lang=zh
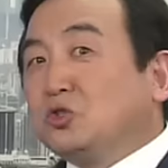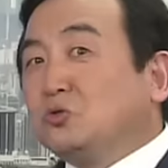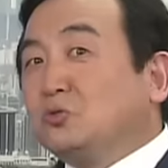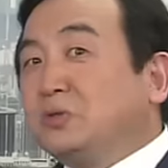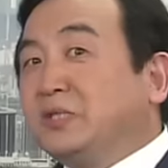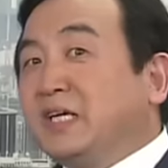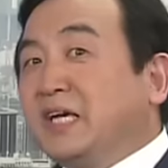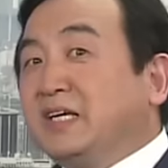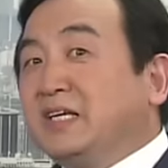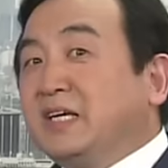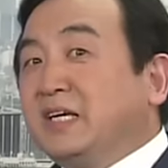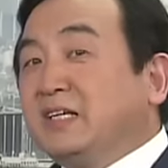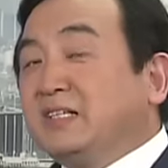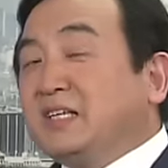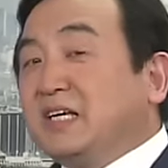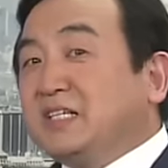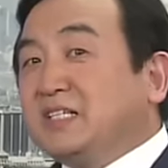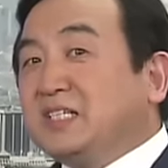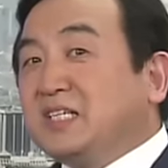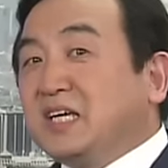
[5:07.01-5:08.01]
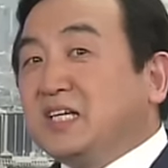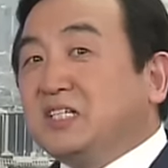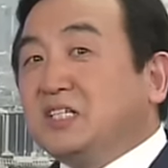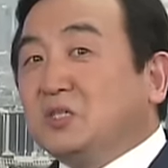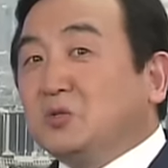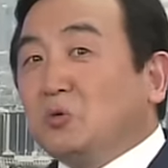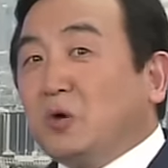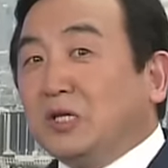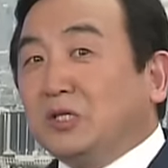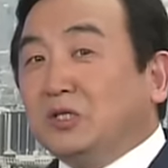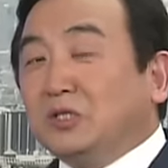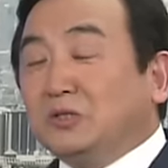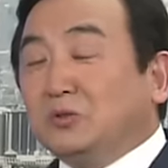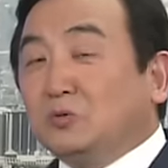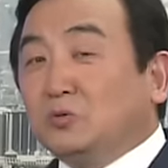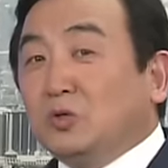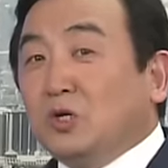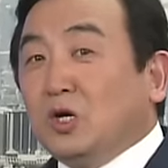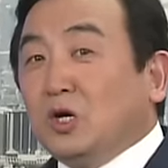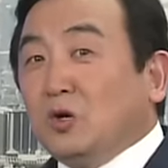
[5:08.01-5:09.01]
所以在现实环境
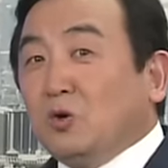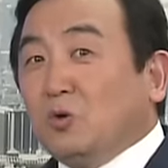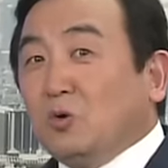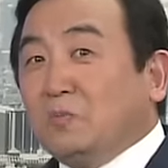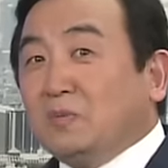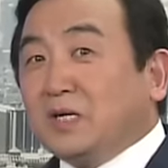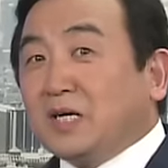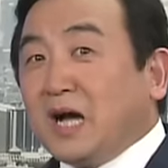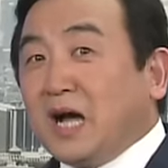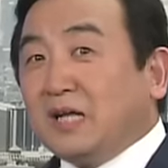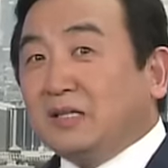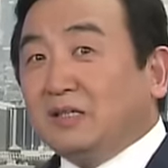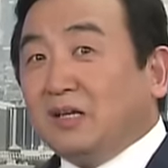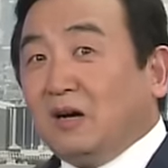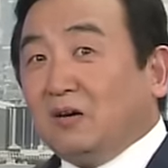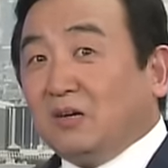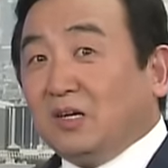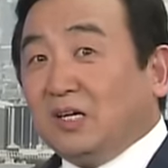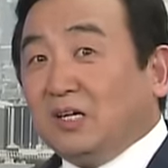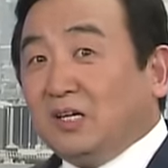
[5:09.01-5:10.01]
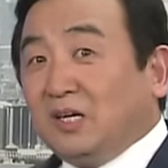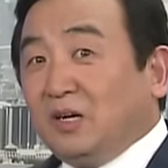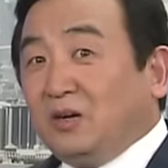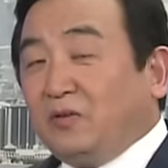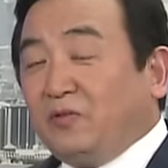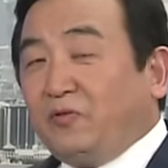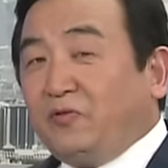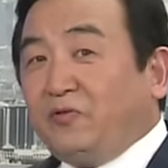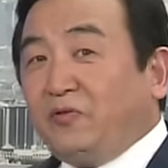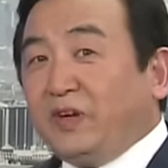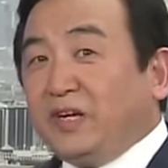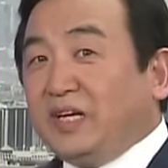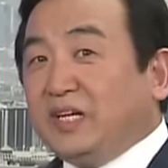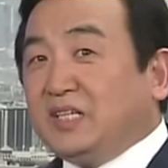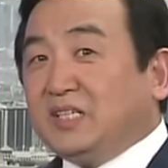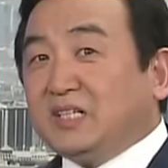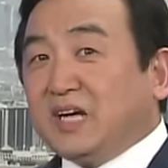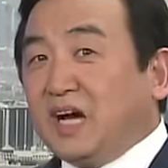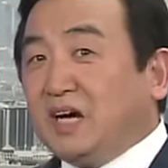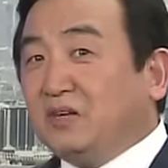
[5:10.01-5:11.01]
中，我们看到了
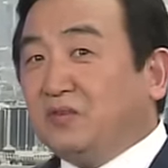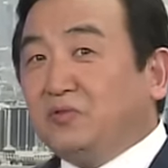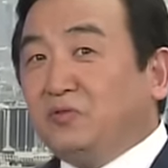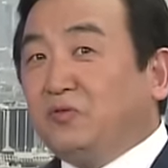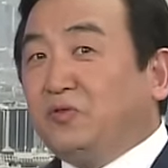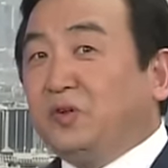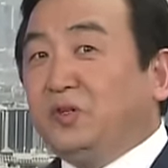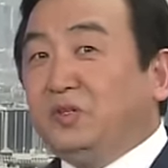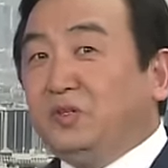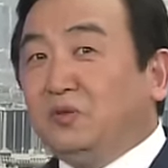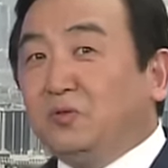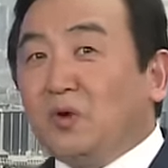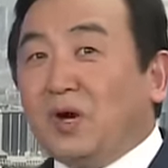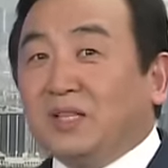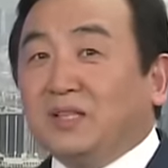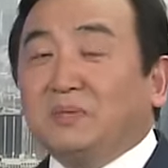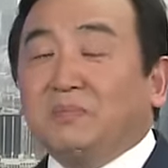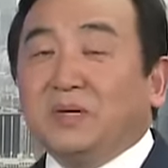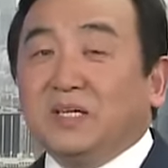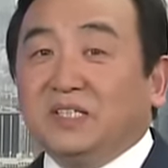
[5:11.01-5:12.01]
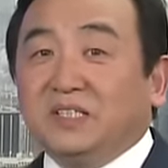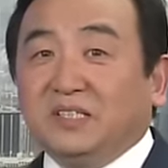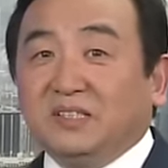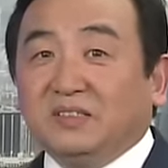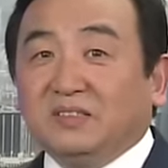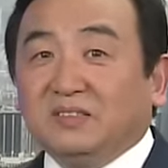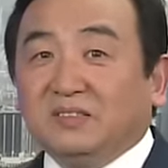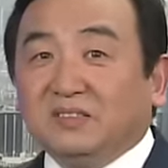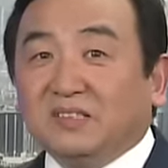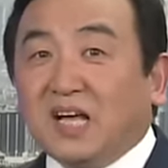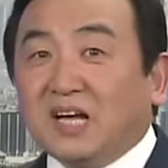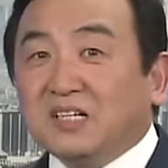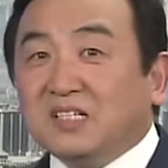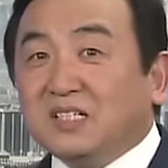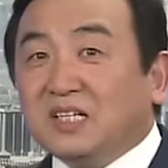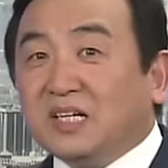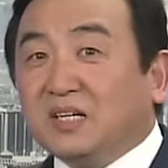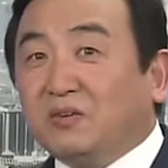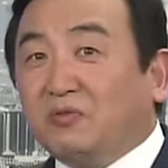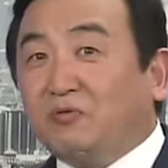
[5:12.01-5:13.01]
非常纷乱的背景。但是
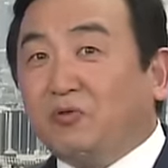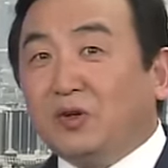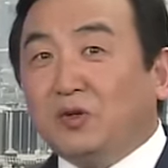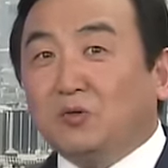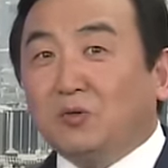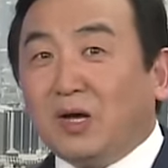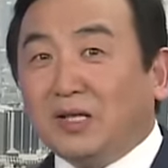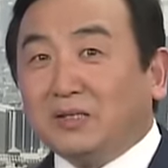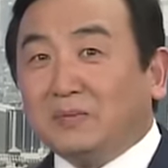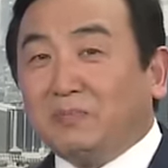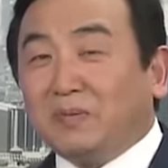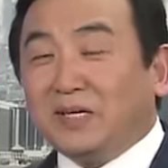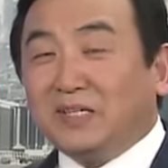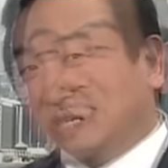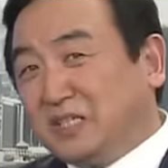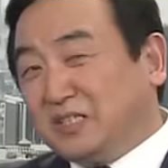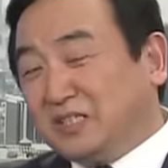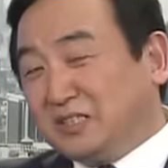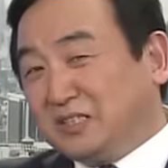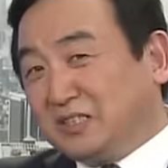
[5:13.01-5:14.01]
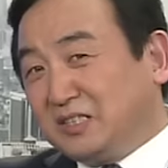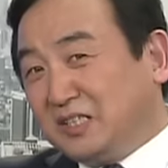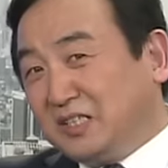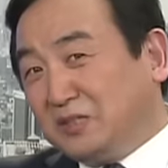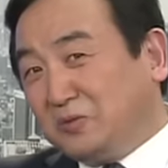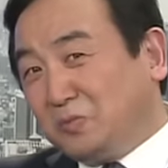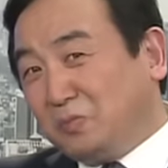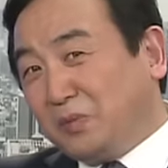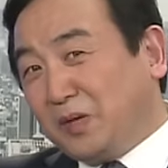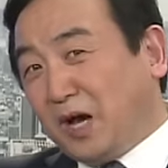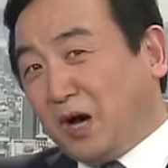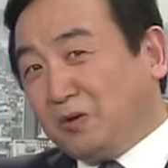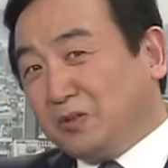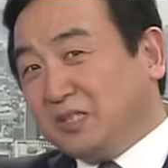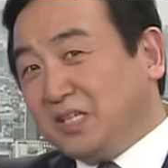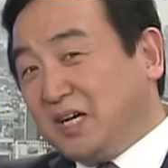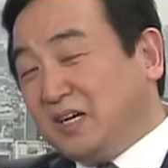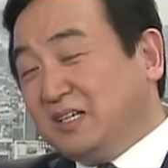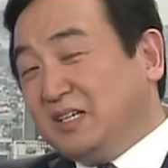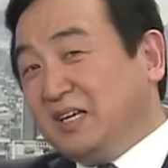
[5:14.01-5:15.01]
这个纷乱的背景是一种表
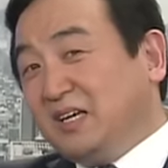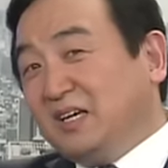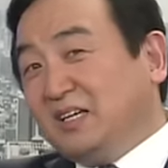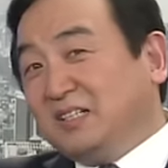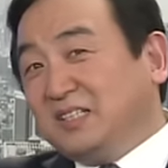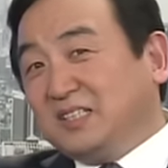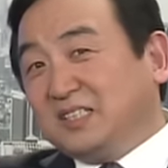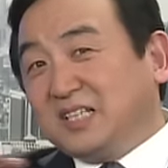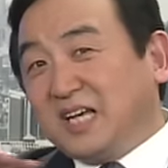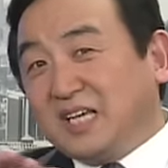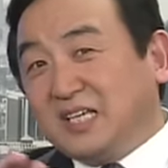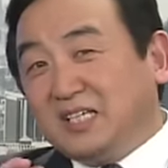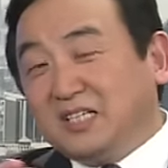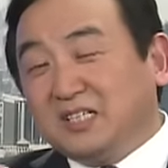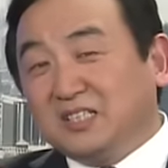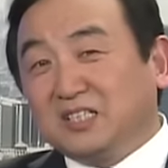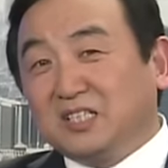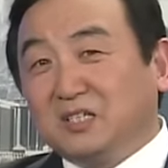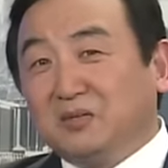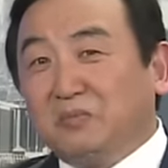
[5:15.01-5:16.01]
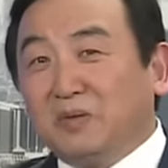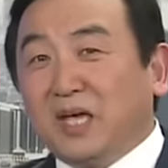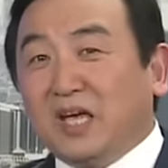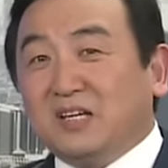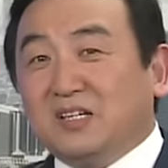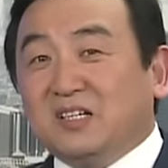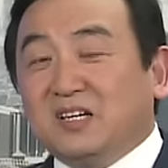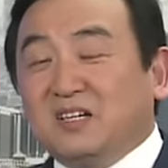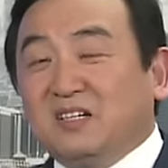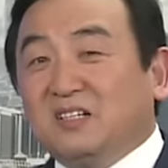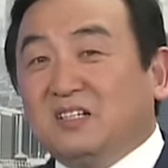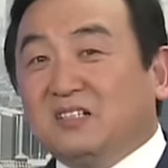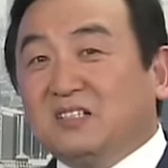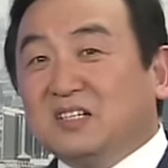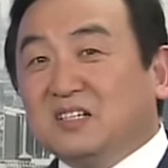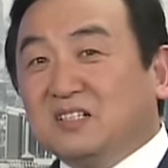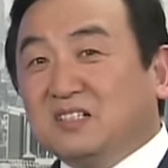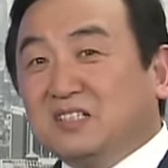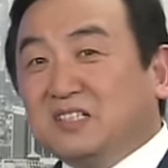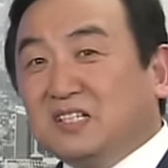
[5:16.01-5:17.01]
象，是在一个层面上，而
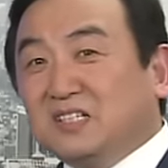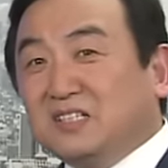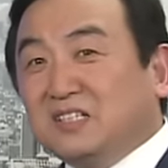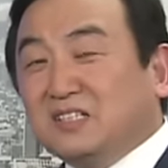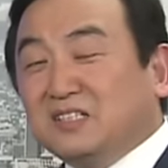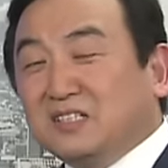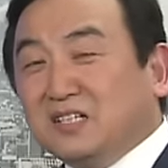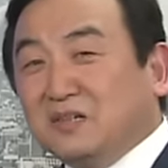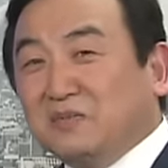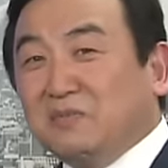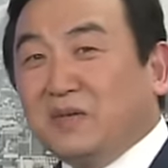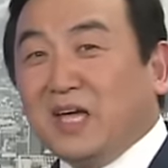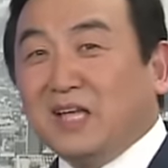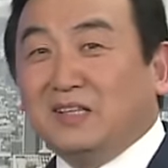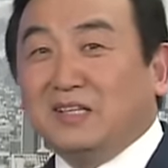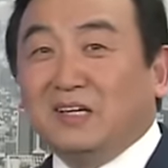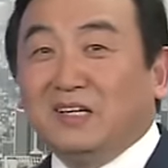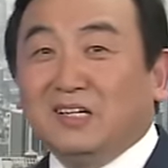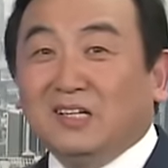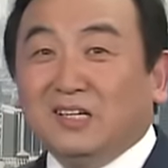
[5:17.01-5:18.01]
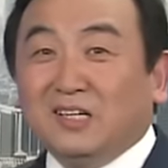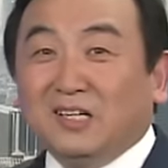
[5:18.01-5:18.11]
更深的层面呢，